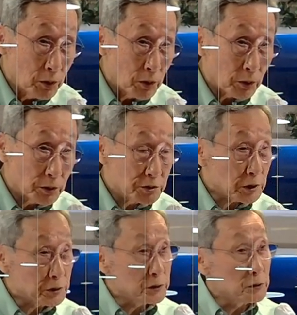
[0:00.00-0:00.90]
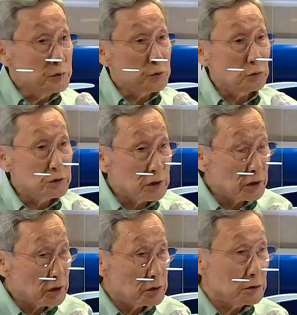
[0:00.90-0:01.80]
어, 이제 이런
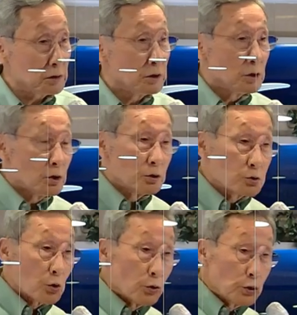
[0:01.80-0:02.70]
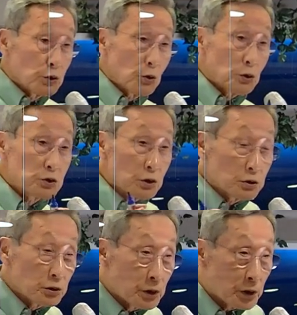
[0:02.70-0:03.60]
존재를 종교적,